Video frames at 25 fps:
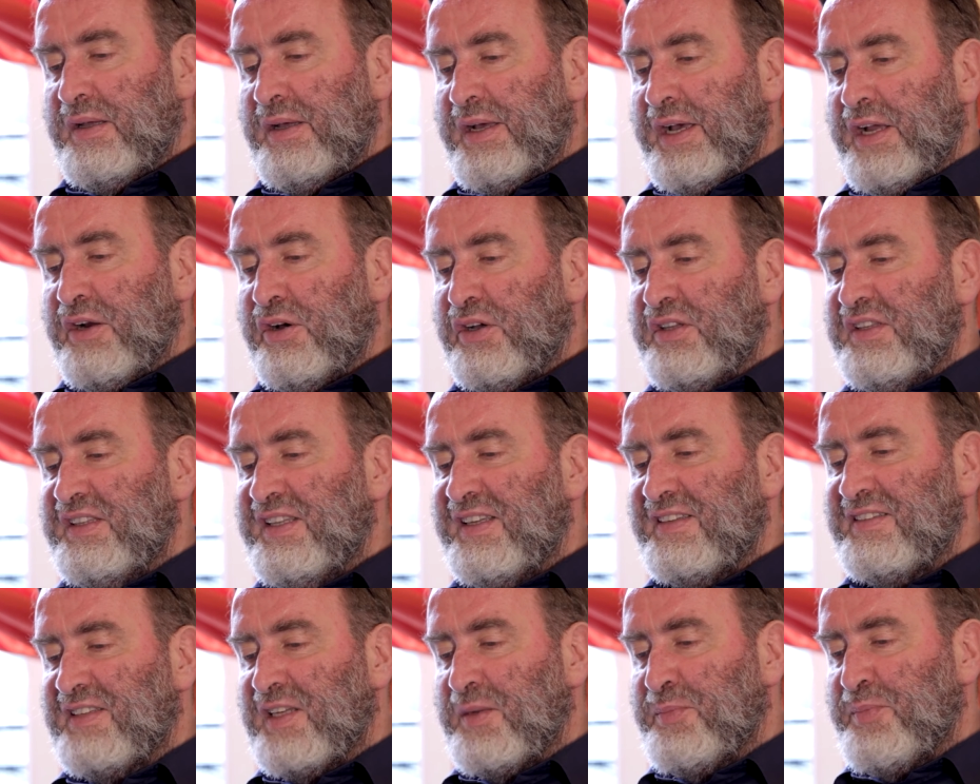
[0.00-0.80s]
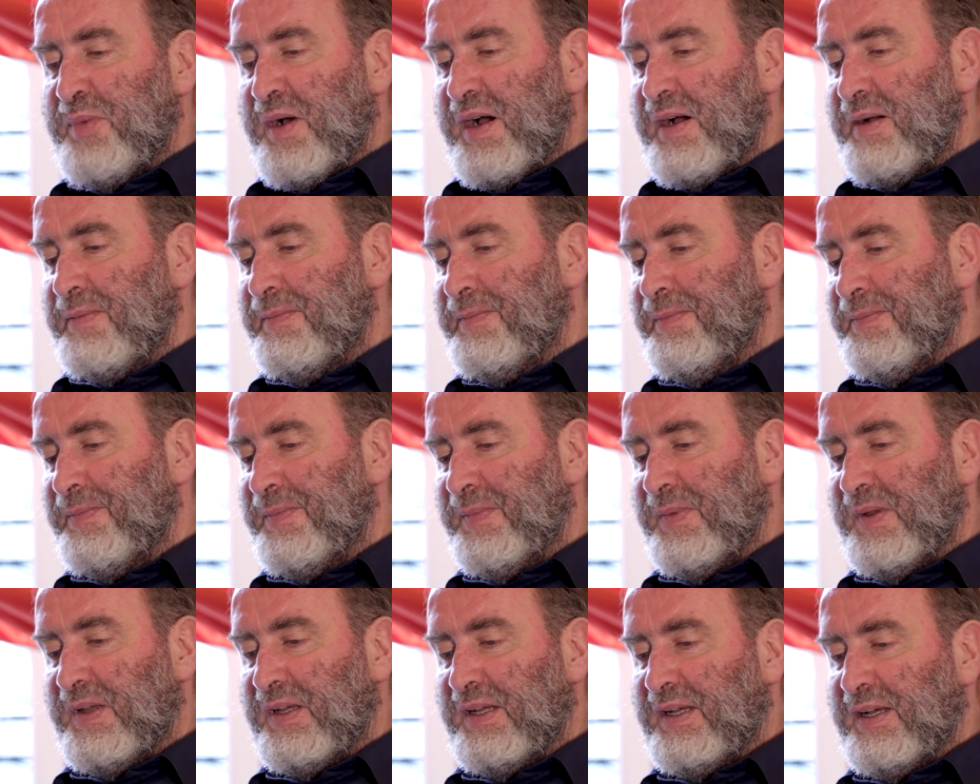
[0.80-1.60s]
Elle retenait ses pas,
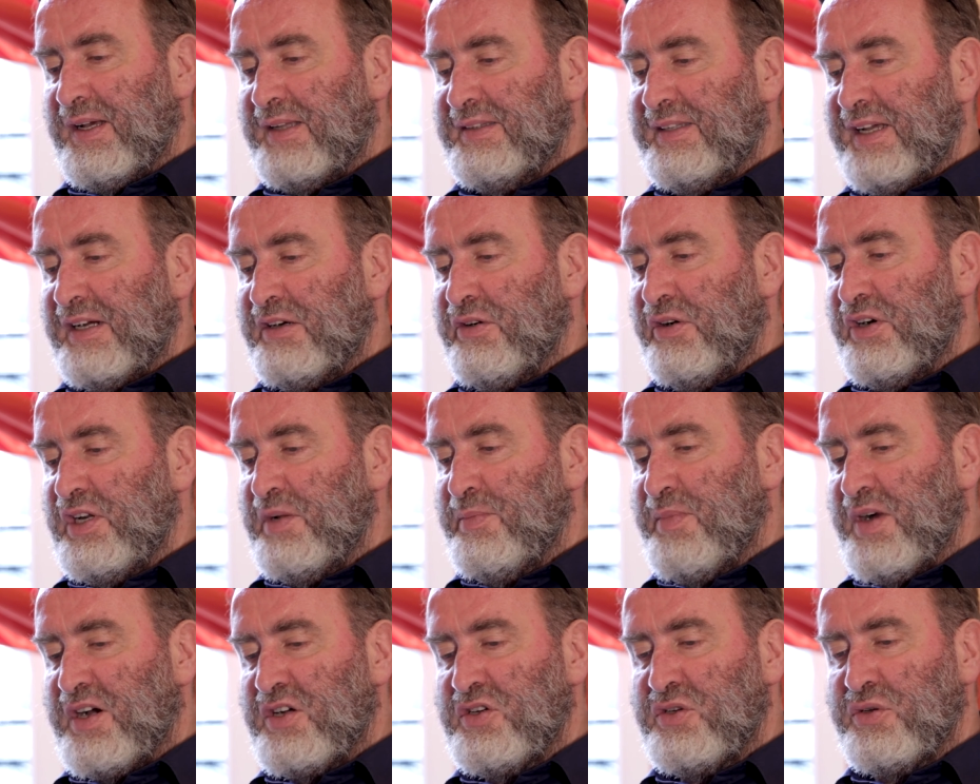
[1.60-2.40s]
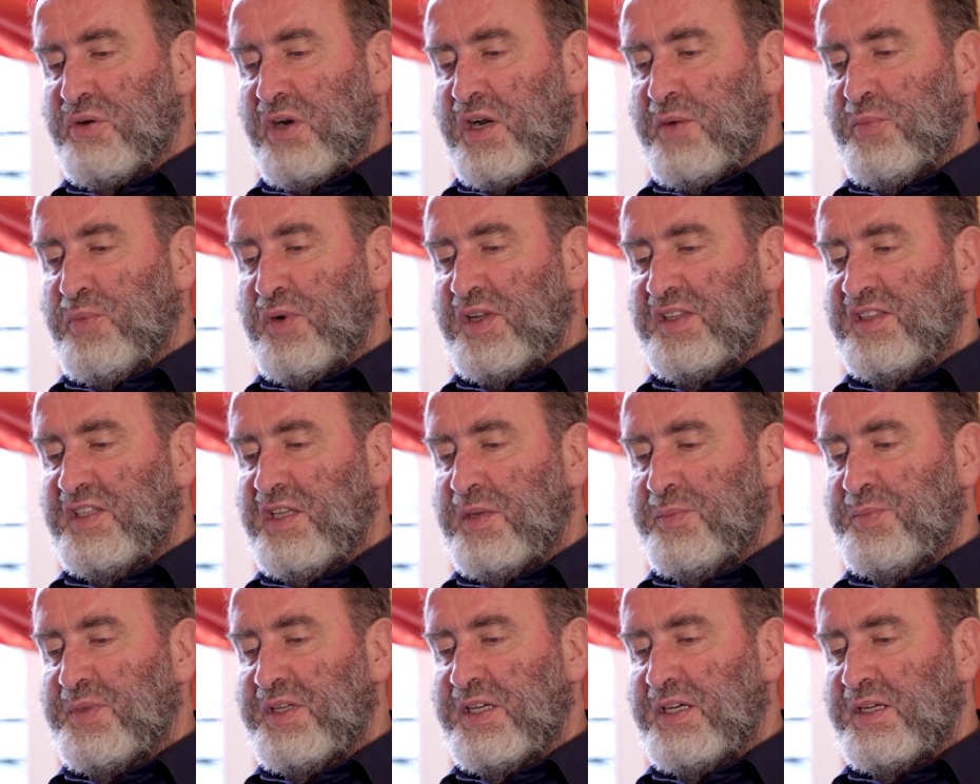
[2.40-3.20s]
attaquant les marches sur la pointe des
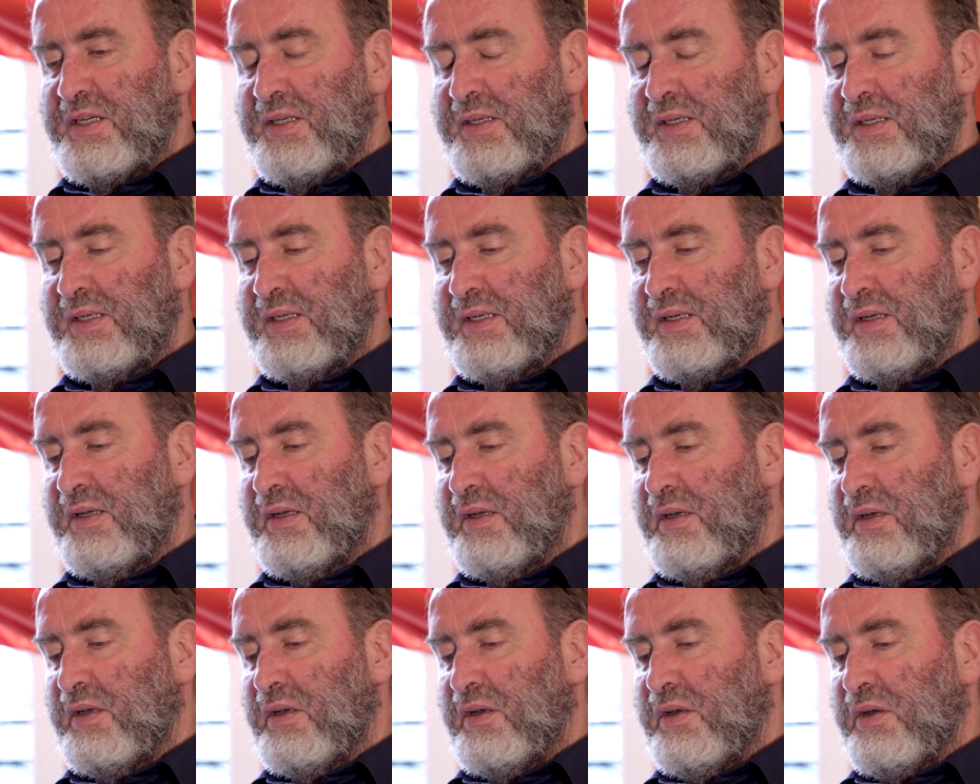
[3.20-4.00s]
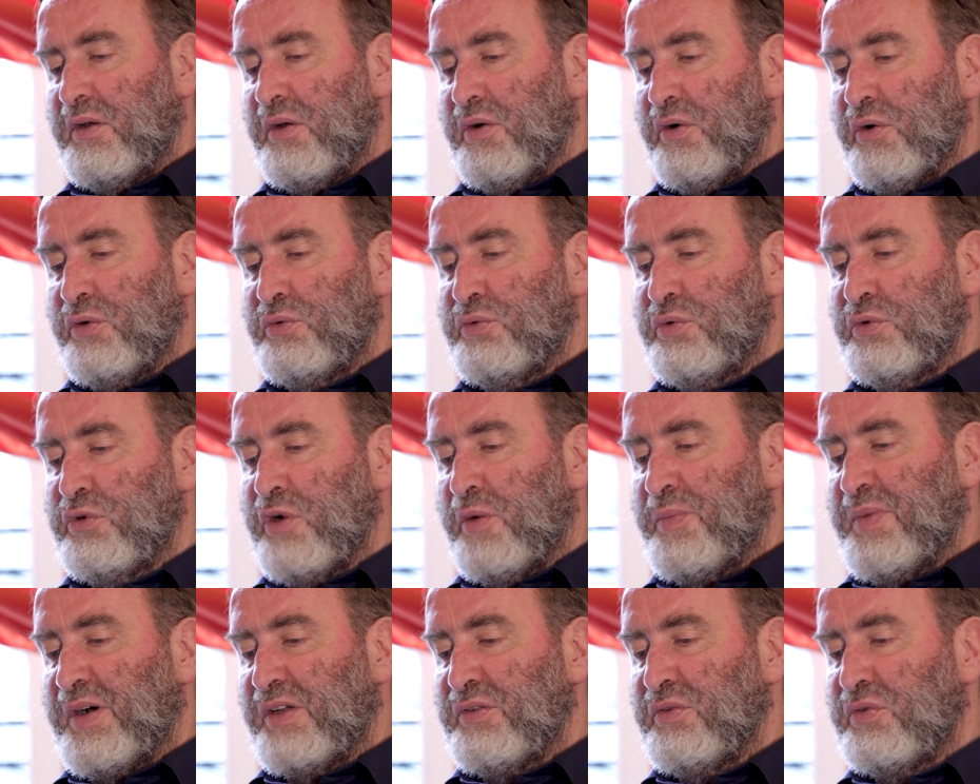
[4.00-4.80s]
pieds, redoutant
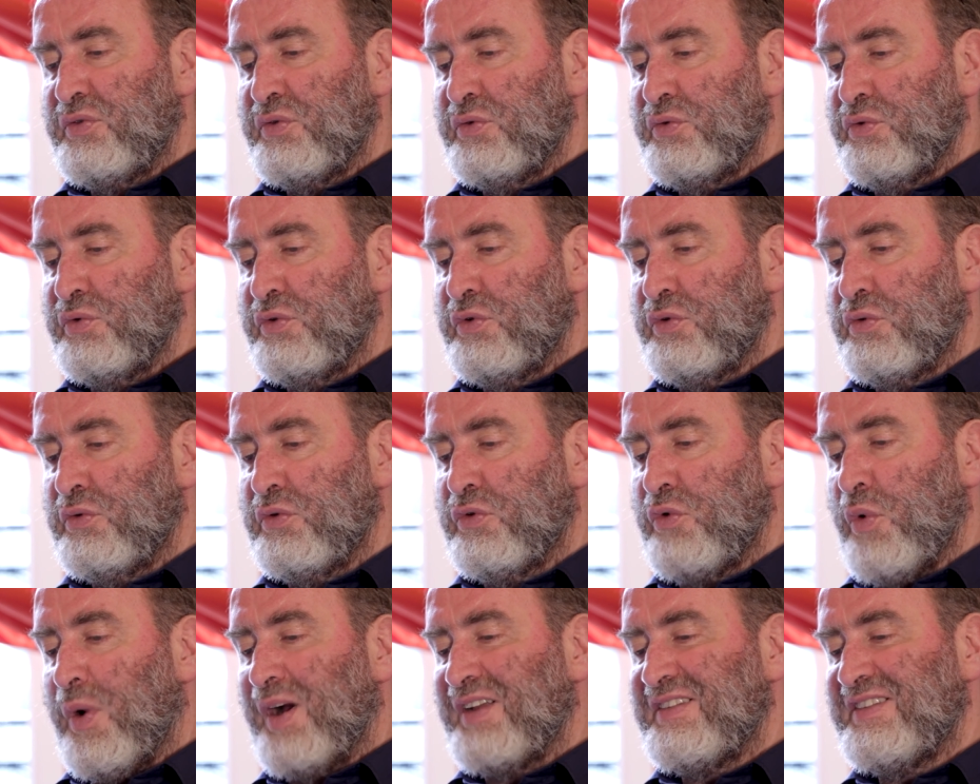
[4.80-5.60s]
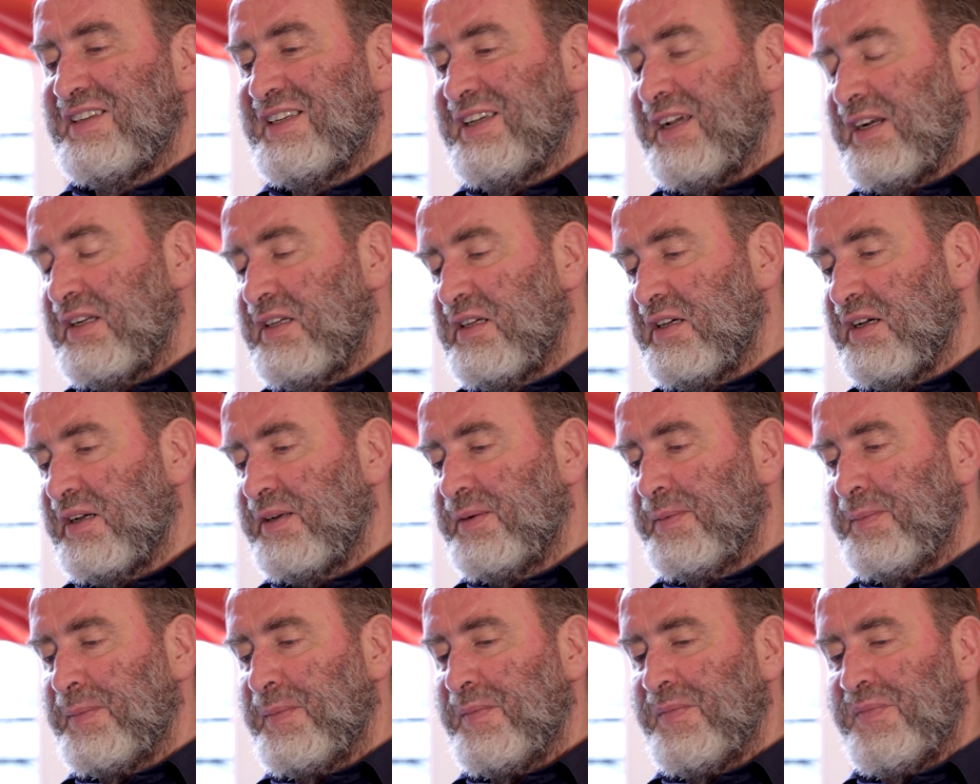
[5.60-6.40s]
par-dessus tout de croiser quelqu'un.
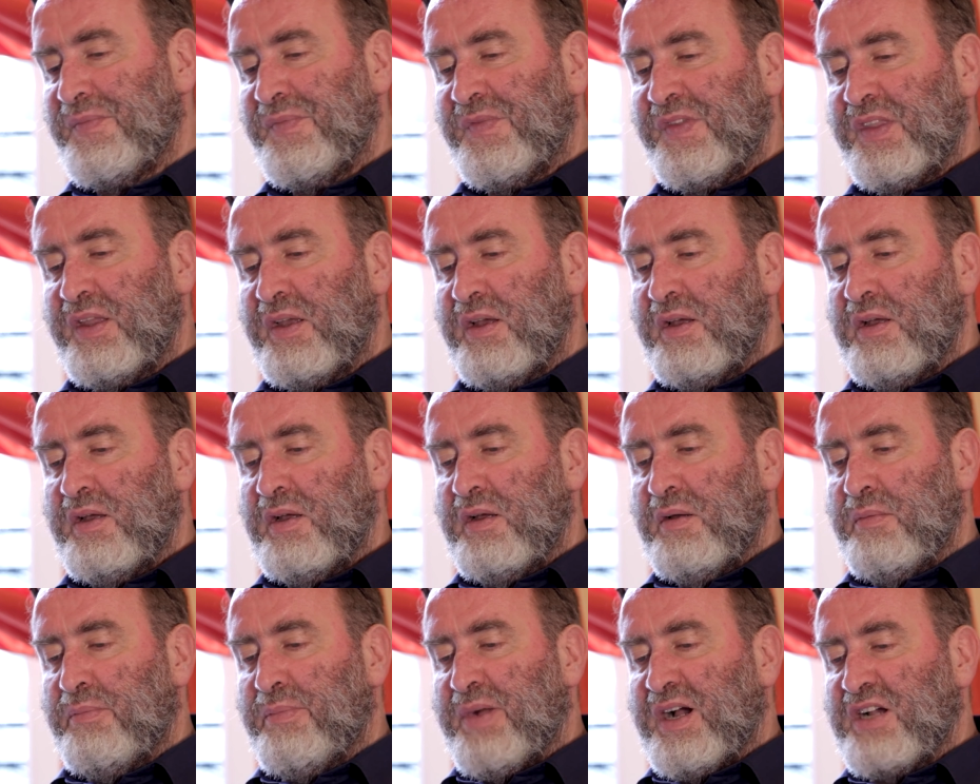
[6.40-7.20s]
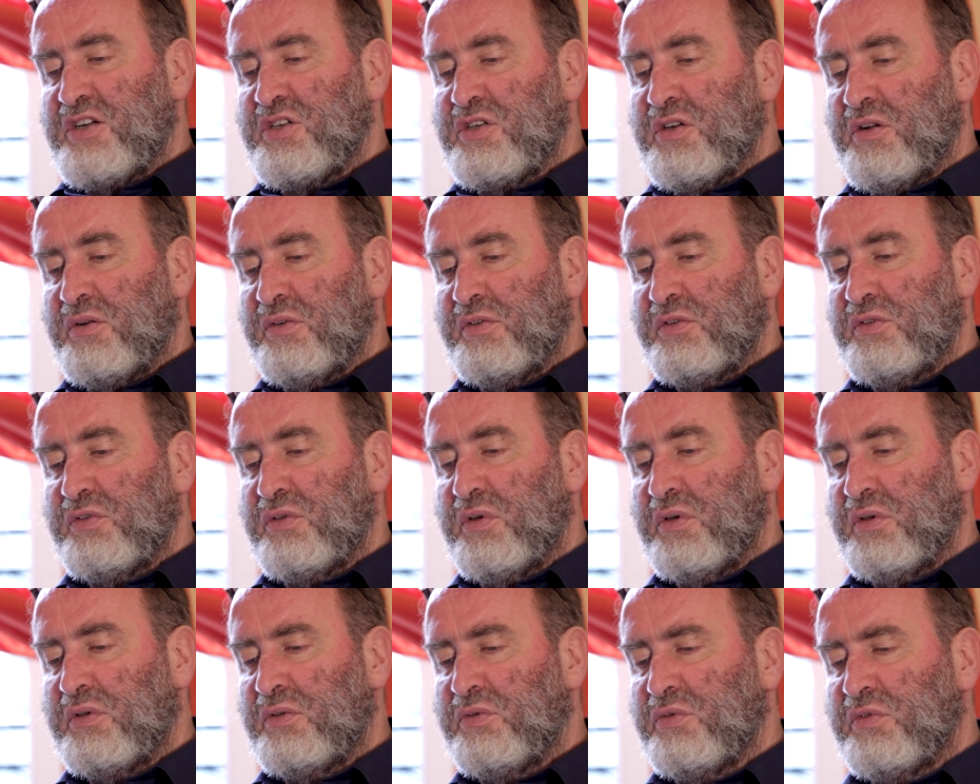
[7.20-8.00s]
Par chance,
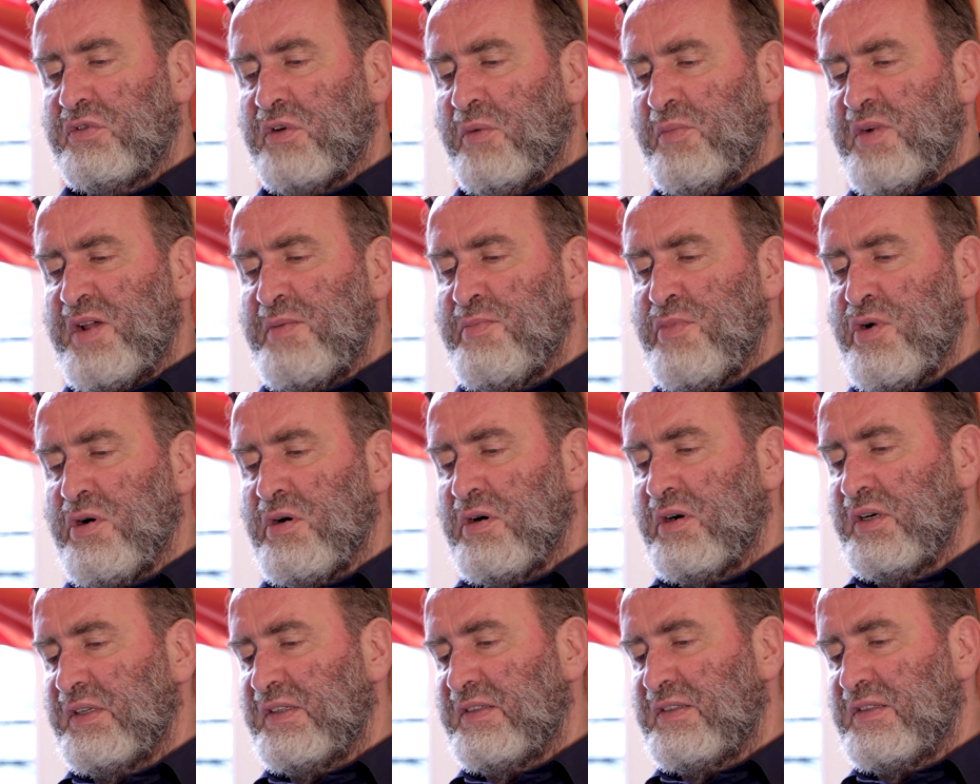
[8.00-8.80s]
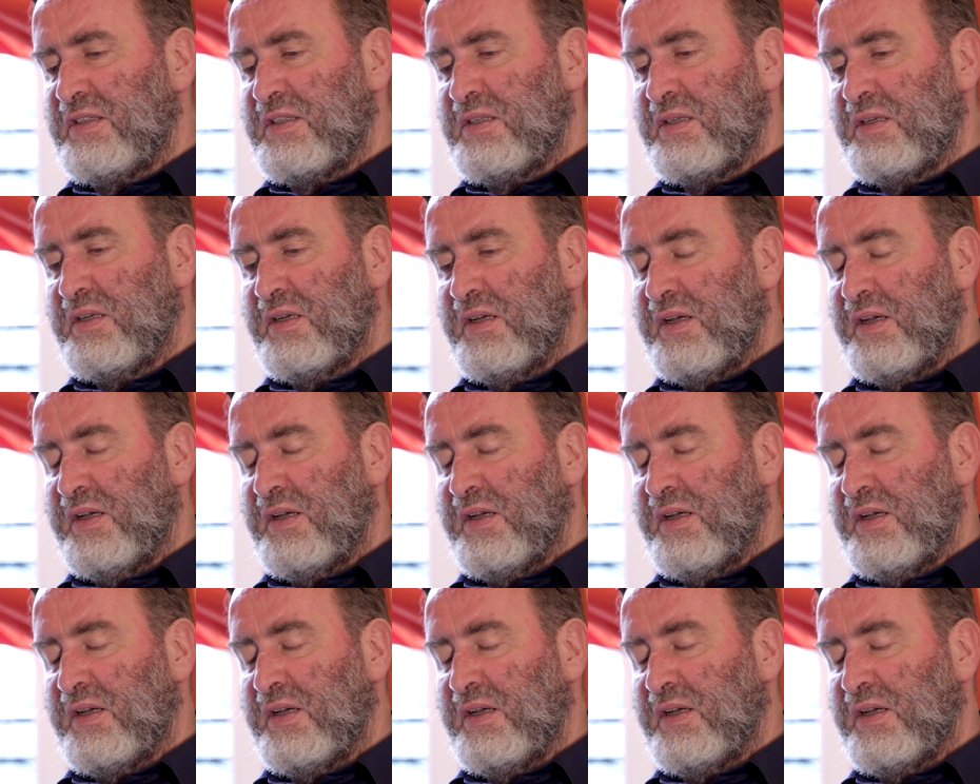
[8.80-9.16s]
tout semblait mort ici.